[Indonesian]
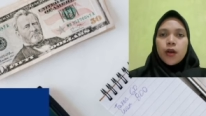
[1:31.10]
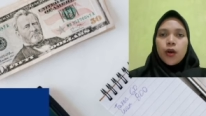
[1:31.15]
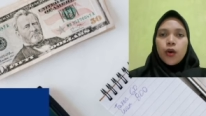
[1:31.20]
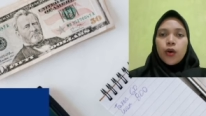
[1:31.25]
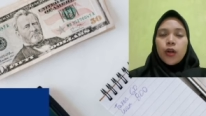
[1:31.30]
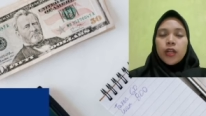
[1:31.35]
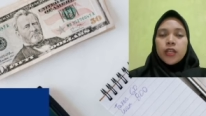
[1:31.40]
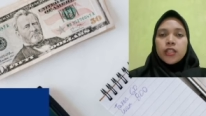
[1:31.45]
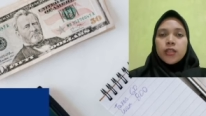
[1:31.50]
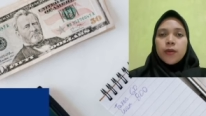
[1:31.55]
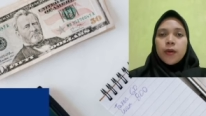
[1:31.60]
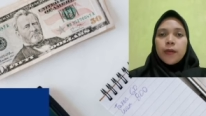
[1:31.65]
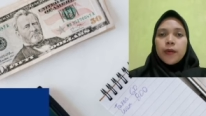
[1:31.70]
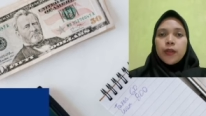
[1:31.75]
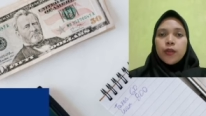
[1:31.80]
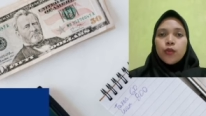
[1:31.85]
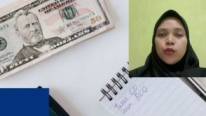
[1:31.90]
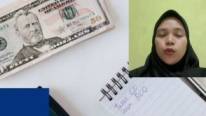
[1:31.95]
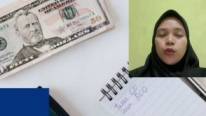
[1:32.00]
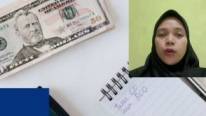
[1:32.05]
Oleh sebab
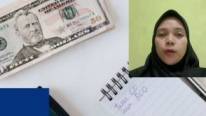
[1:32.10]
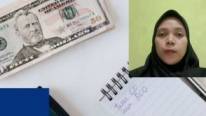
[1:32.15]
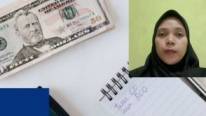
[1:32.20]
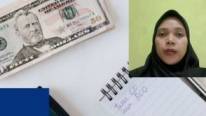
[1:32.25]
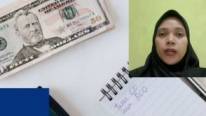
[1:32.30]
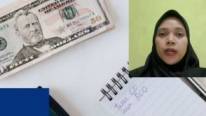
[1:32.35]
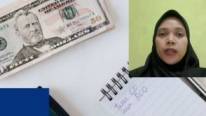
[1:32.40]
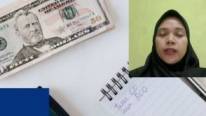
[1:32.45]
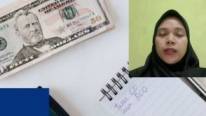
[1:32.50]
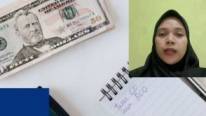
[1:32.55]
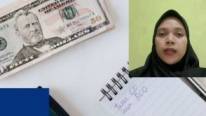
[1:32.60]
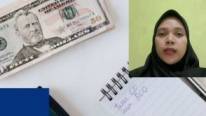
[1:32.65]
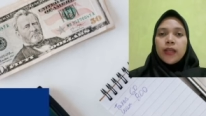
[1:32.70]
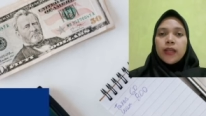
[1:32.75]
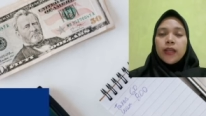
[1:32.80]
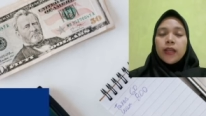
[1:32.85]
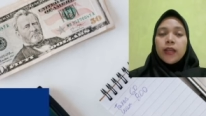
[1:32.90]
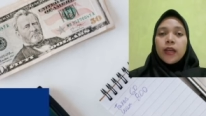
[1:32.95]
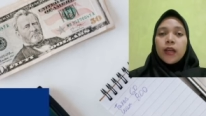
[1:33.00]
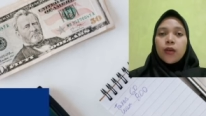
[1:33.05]
itu, penelitian
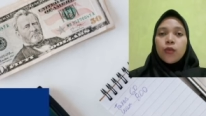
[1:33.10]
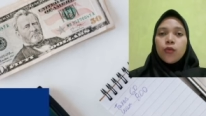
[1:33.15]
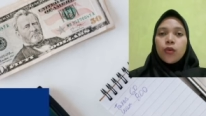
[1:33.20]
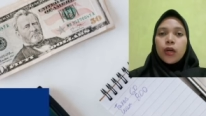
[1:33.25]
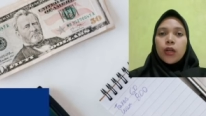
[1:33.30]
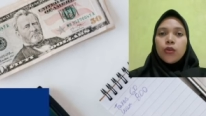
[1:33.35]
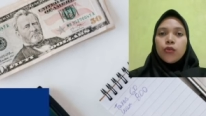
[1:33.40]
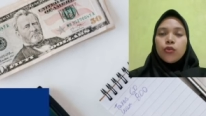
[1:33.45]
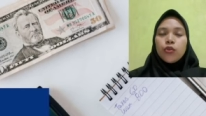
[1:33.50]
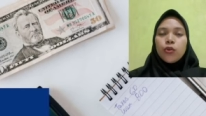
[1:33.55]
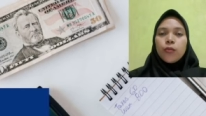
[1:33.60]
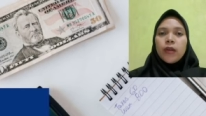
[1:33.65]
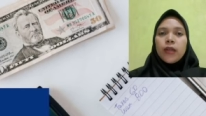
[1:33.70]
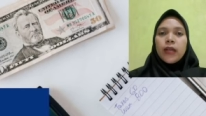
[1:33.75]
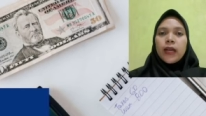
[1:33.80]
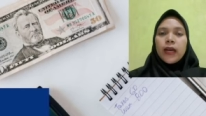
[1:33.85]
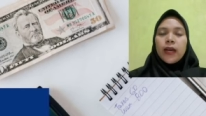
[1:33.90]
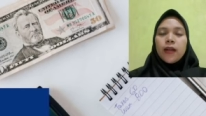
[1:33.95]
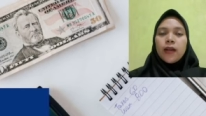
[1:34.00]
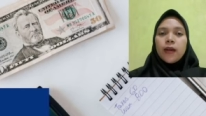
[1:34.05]
ini dilakukan untuk
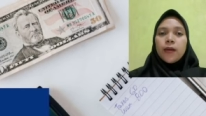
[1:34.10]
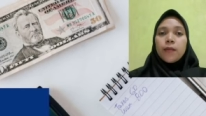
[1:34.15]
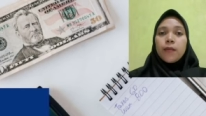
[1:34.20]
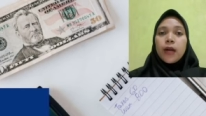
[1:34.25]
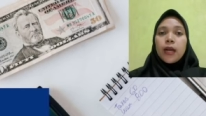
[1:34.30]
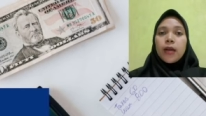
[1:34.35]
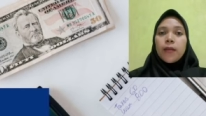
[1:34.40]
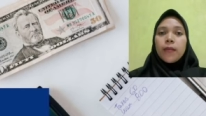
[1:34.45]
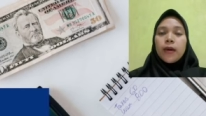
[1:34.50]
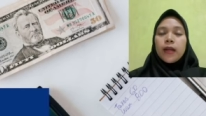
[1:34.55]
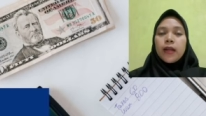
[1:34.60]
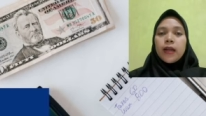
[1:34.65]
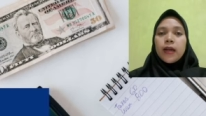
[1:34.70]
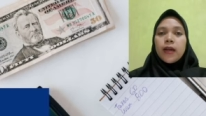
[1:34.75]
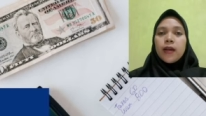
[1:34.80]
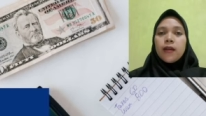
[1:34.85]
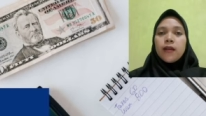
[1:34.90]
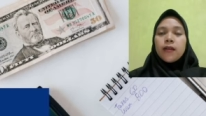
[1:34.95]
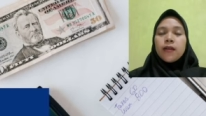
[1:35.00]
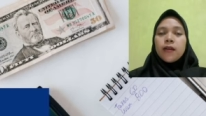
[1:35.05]
melihat
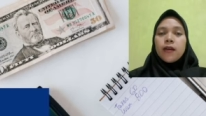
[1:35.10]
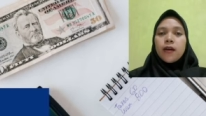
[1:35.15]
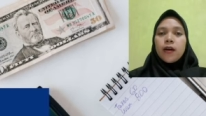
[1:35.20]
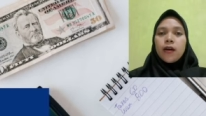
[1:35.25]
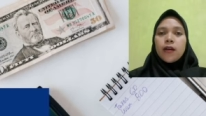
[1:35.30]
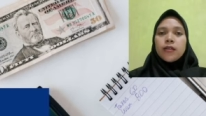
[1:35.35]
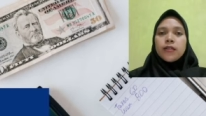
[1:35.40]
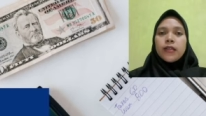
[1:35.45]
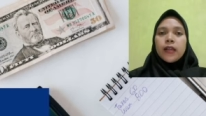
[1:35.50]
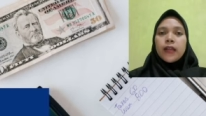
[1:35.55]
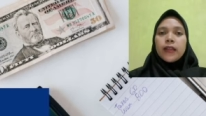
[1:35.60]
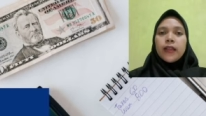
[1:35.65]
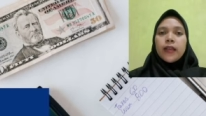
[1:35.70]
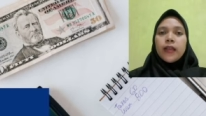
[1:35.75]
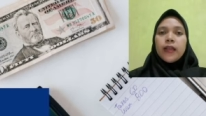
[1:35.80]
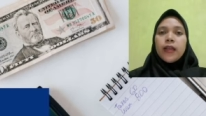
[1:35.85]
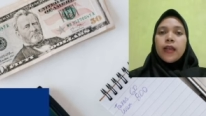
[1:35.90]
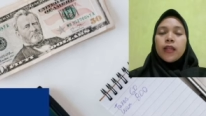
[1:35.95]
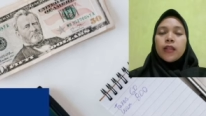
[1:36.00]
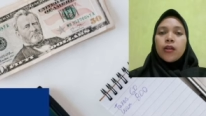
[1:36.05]
bagaimana uh,
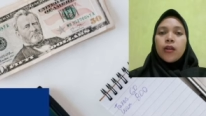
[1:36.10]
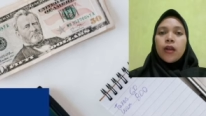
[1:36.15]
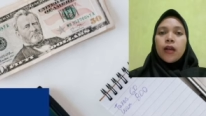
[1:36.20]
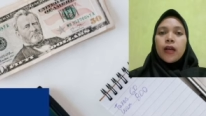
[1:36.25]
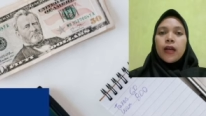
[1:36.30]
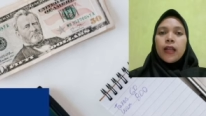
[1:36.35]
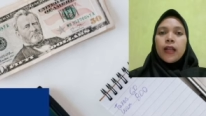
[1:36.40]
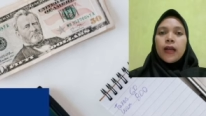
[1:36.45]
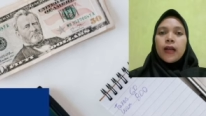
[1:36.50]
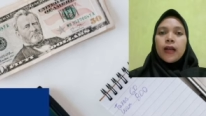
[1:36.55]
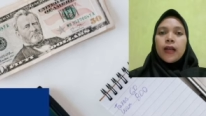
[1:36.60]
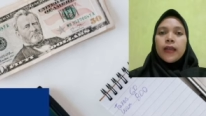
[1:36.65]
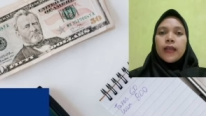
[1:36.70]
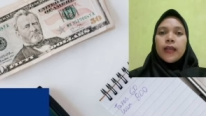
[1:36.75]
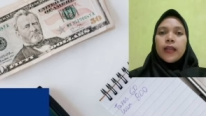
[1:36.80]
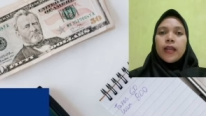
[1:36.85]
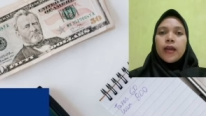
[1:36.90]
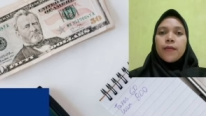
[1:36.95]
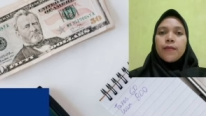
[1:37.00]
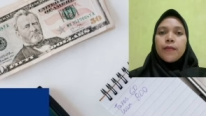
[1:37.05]
strategi atau langkah-langkah
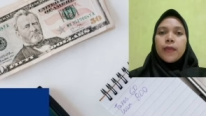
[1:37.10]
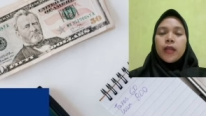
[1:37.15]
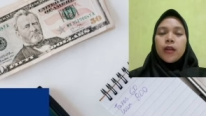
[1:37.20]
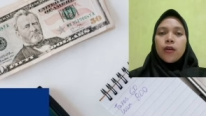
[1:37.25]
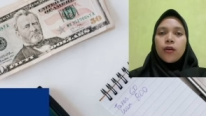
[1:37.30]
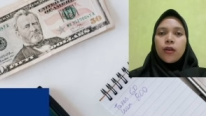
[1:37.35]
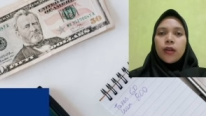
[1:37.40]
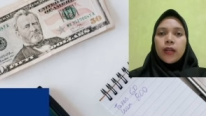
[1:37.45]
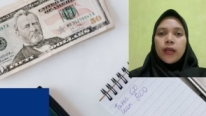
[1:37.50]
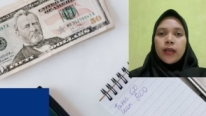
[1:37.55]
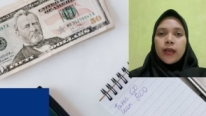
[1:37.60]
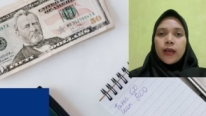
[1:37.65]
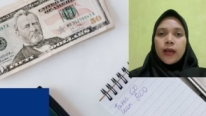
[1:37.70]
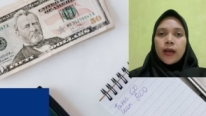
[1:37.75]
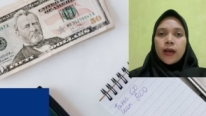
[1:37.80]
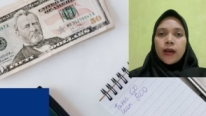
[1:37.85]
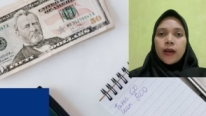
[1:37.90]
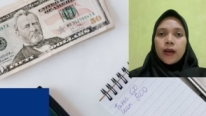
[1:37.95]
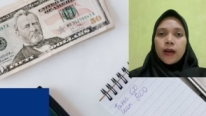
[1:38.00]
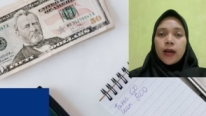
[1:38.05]
yang diambil oleh
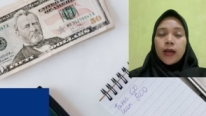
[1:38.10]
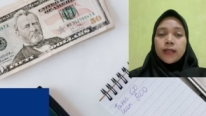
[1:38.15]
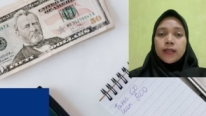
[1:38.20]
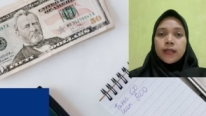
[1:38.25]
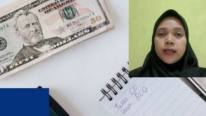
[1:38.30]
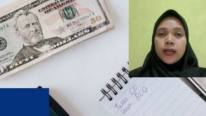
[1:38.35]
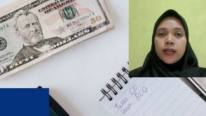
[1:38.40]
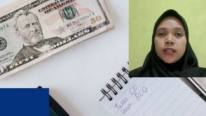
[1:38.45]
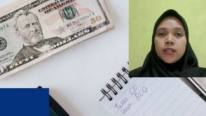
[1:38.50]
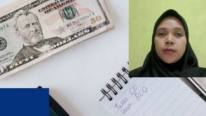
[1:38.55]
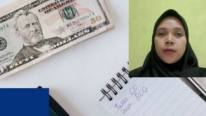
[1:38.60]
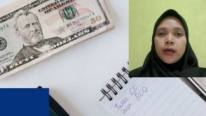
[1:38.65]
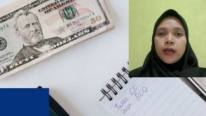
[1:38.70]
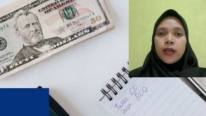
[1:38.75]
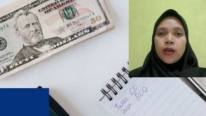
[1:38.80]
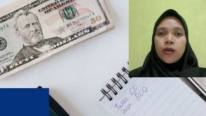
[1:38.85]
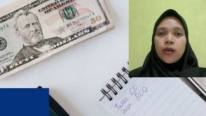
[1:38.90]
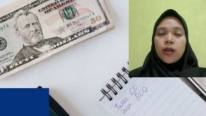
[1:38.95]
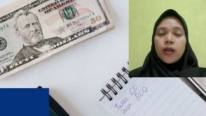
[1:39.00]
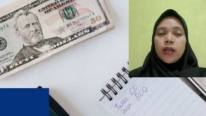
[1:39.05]
uh, ASEAN
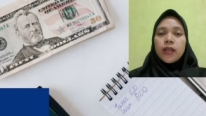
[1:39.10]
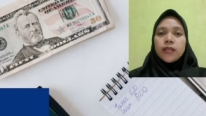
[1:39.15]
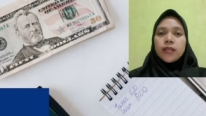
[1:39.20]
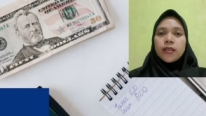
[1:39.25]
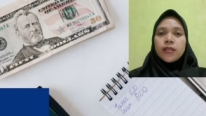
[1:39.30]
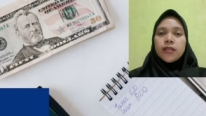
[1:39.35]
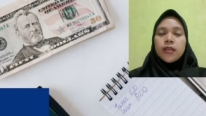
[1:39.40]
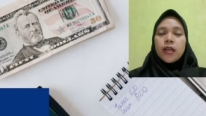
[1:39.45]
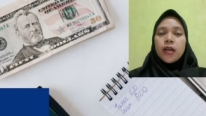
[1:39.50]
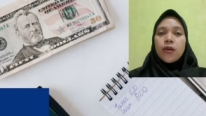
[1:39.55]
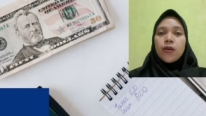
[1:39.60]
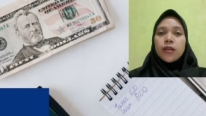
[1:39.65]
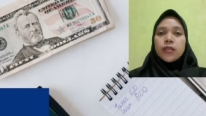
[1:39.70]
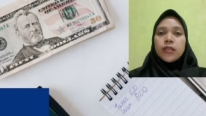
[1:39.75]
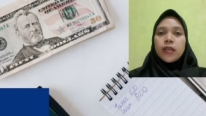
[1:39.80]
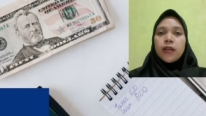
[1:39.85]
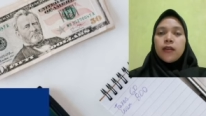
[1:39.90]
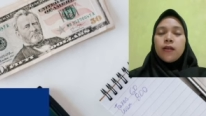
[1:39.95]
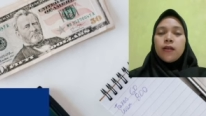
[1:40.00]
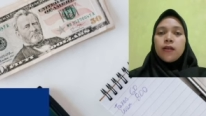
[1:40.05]
sebagai organisasi
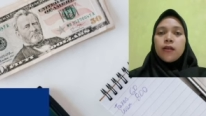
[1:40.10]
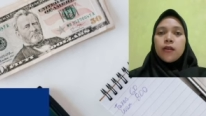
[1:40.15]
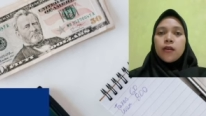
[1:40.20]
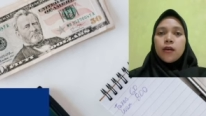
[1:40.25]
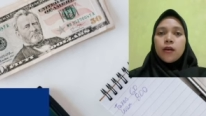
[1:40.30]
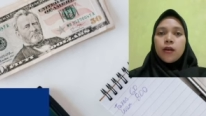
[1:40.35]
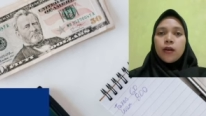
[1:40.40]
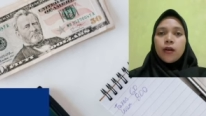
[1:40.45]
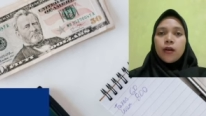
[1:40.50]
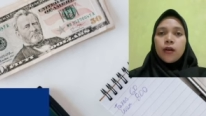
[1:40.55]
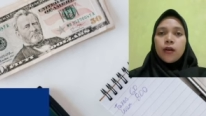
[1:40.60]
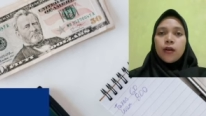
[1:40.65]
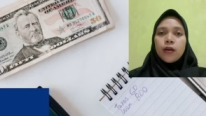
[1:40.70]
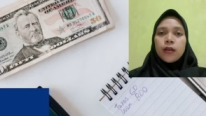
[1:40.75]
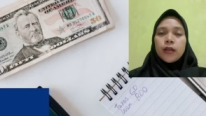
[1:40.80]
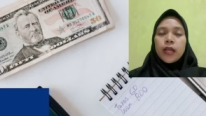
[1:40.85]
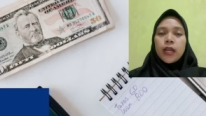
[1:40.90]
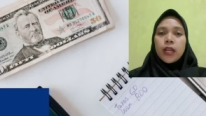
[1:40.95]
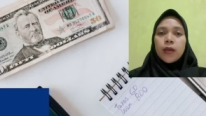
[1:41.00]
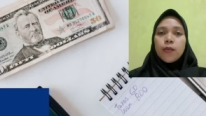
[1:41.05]
kawasan
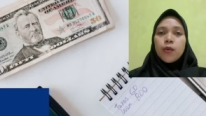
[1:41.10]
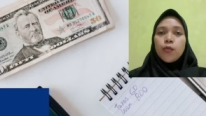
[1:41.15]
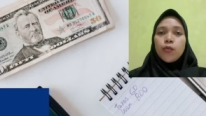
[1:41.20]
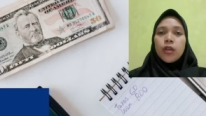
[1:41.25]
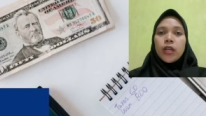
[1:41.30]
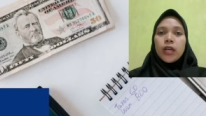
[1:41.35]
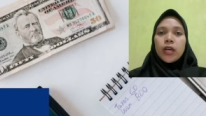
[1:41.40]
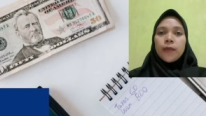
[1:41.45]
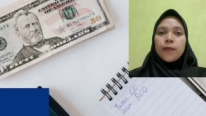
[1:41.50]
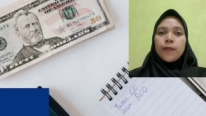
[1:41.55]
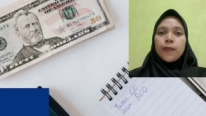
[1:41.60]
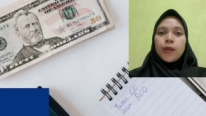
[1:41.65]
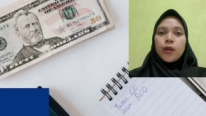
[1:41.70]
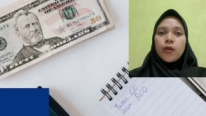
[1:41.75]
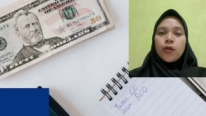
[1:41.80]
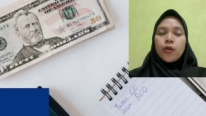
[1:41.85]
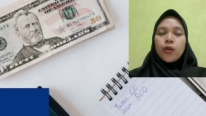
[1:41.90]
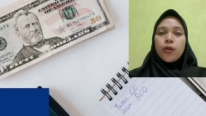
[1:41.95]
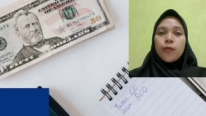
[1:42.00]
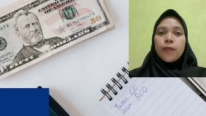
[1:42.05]
uh, dalam memulihkan
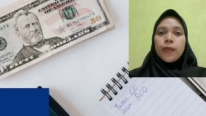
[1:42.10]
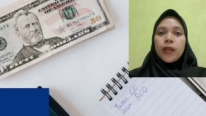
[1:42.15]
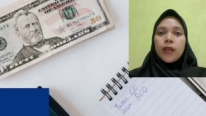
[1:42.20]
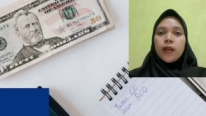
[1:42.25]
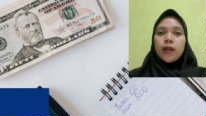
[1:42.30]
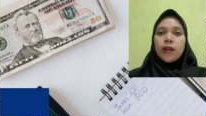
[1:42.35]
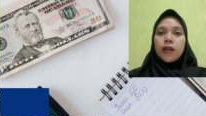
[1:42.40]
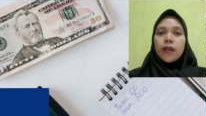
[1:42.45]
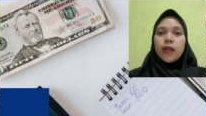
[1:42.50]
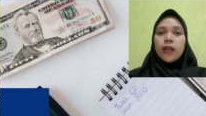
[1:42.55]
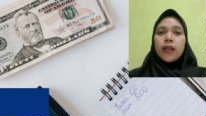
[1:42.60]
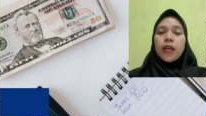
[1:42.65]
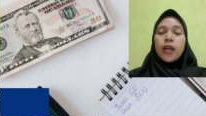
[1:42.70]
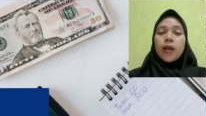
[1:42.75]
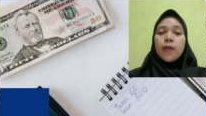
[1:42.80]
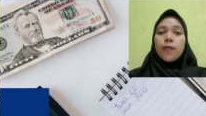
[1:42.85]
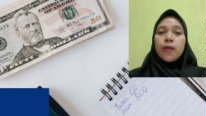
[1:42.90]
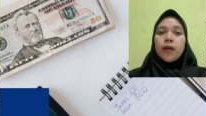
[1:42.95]
perekonomian yang, di,